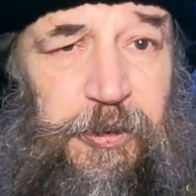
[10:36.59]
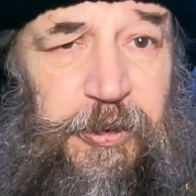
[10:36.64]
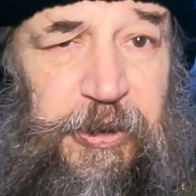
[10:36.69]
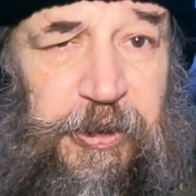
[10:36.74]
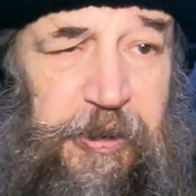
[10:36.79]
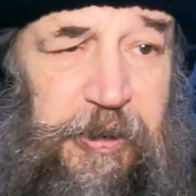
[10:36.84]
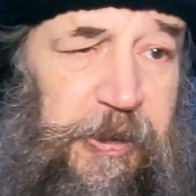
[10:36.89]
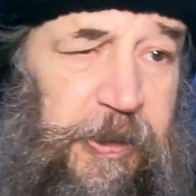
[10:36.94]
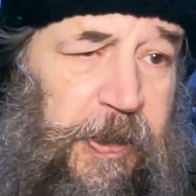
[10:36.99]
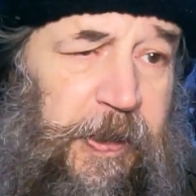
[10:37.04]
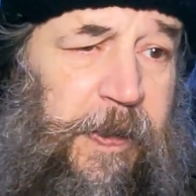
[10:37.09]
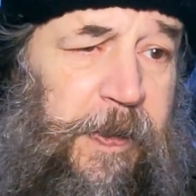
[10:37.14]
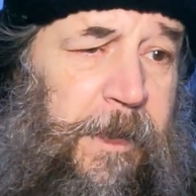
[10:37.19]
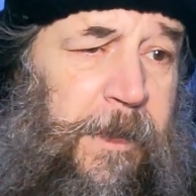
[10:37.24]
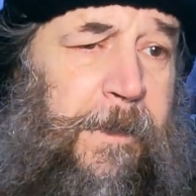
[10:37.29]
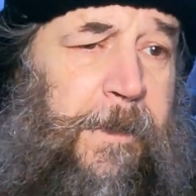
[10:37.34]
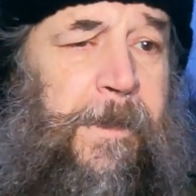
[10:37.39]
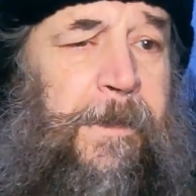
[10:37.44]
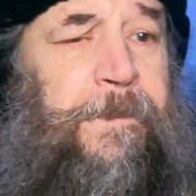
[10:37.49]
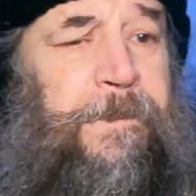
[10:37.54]
людей –
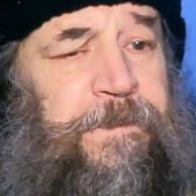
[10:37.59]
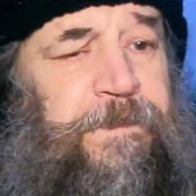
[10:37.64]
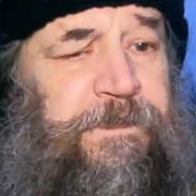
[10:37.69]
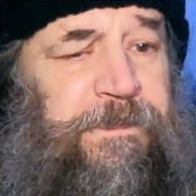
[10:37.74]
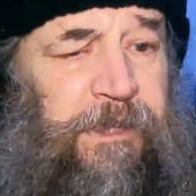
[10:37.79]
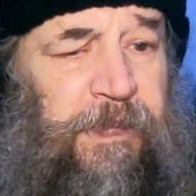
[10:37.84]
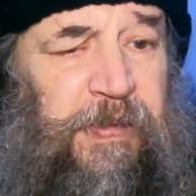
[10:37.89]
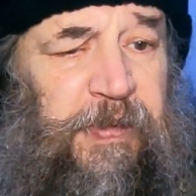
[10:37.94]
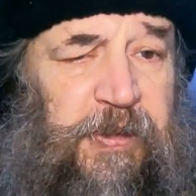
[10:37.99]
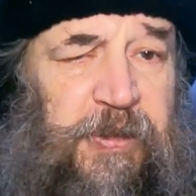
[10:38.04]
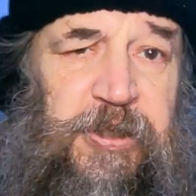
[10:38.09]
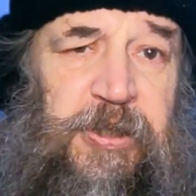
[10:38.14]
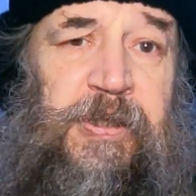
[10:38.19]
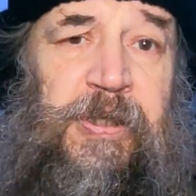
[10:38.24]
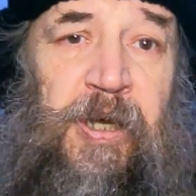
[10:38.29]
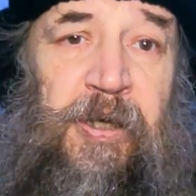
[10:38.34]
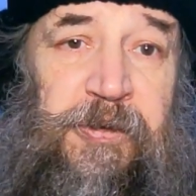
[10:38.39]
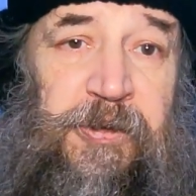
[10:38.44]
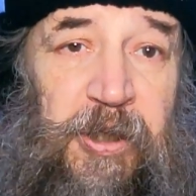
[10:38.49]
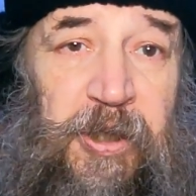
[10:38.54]

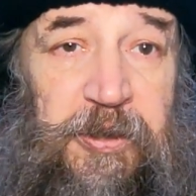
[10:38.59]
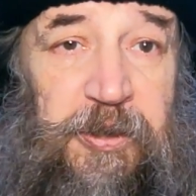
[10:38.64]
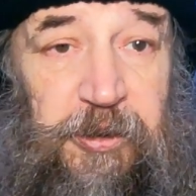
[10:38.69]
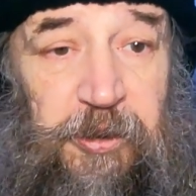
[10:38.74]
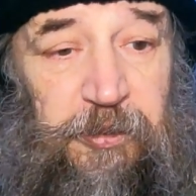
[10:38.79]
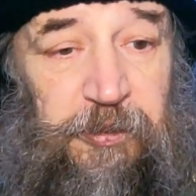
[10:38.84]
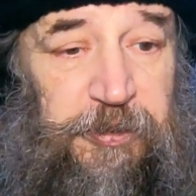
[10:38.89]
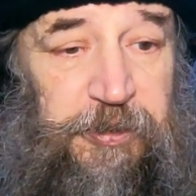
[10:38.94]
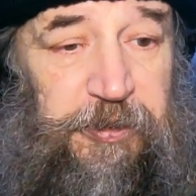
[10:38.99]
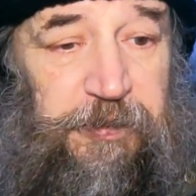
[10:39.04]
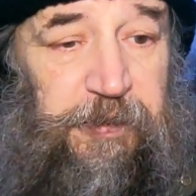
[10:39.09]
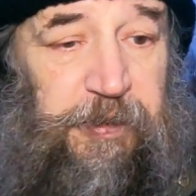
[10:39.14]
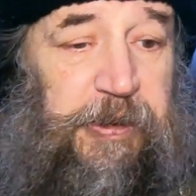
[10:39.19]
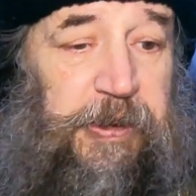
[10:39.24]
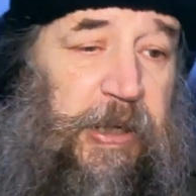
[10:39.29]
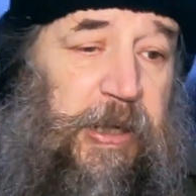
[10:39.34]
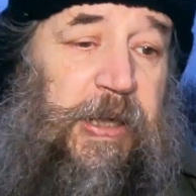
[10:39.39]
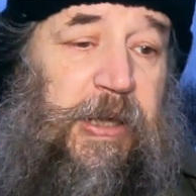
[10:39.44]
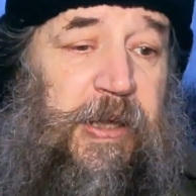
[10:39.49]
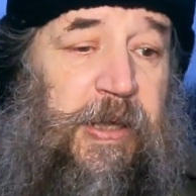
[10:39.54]
начинают раскручивать.